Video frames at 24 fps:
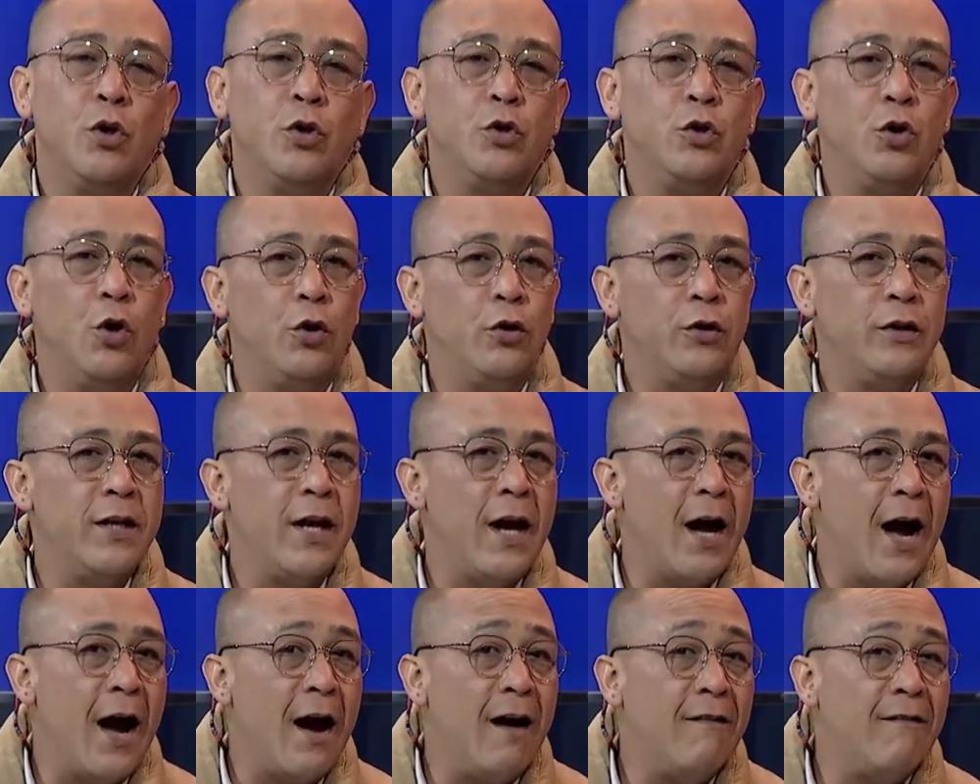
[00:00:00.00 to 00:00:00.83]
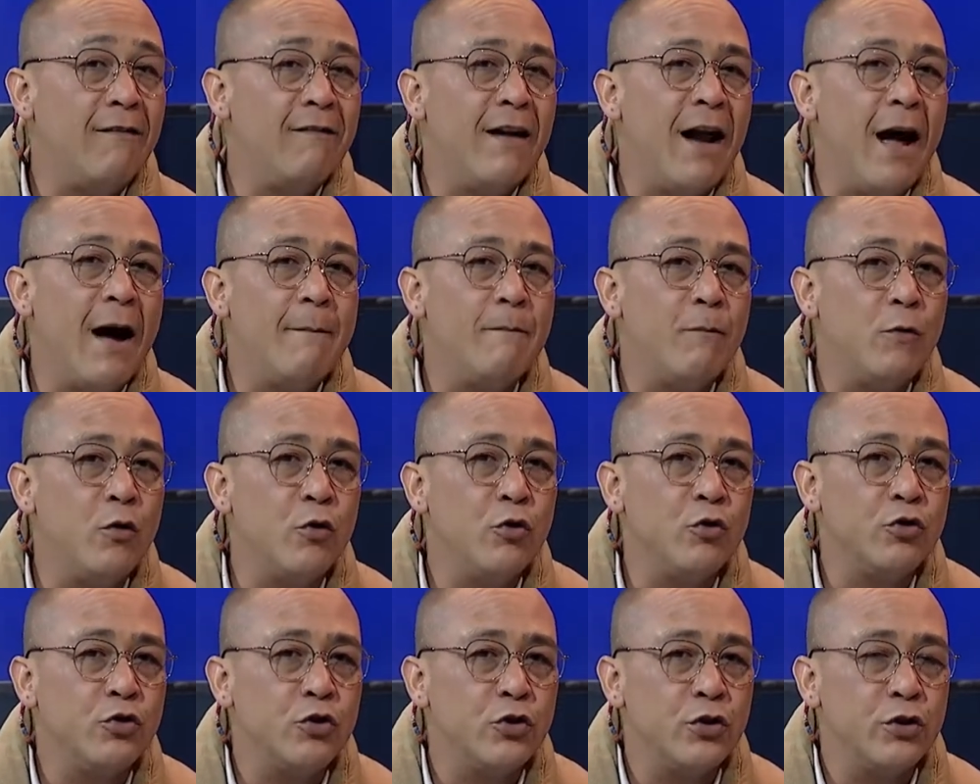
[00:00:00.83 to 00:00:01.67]
donde
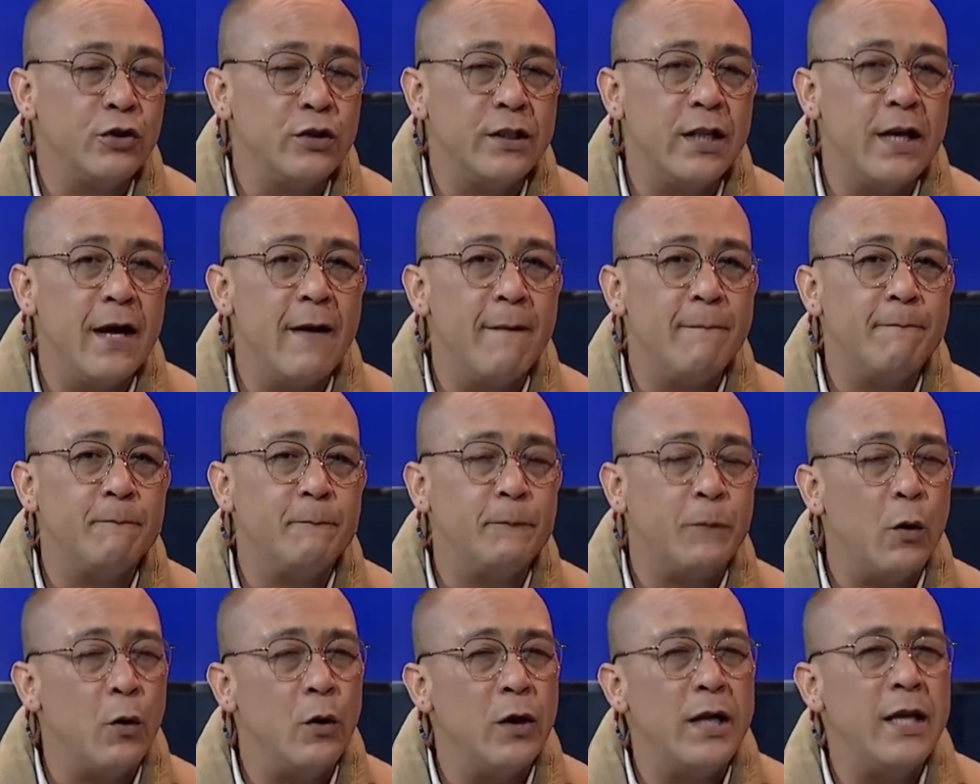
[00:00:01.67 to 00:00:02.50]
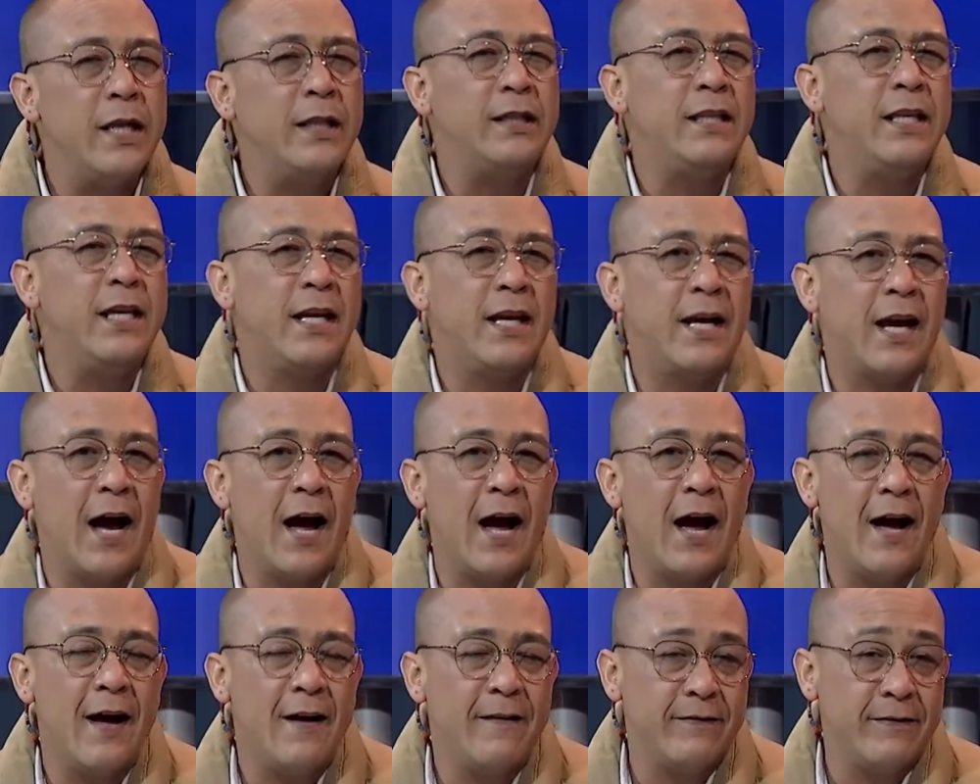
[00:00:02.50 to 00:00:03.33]
hablamos de
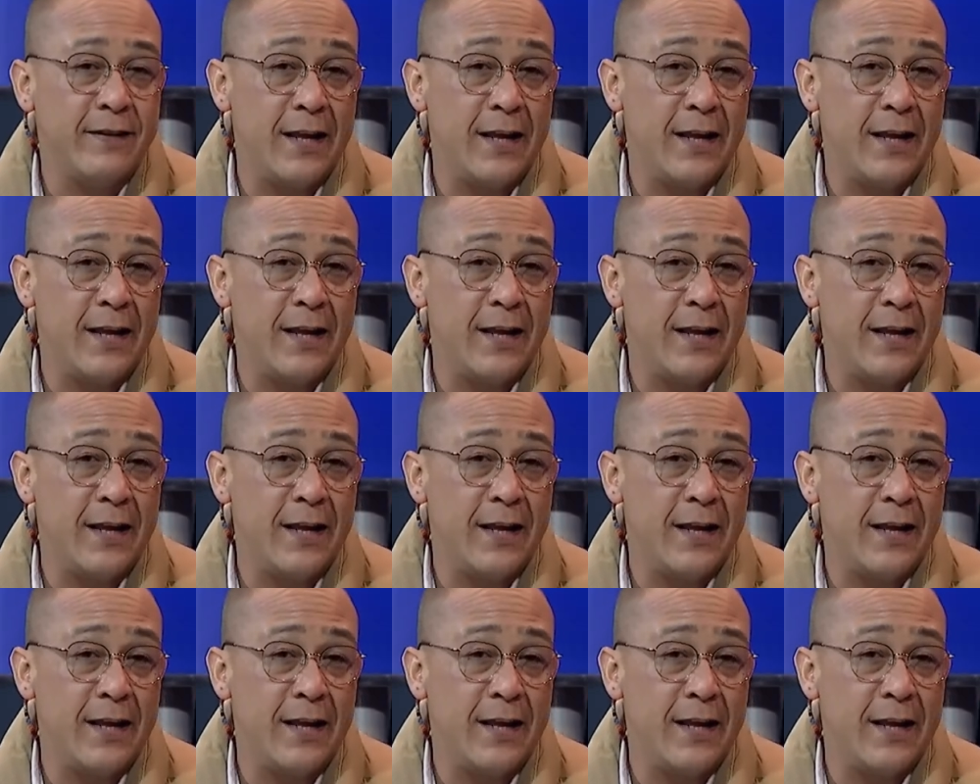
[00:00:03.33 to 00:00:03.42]
política,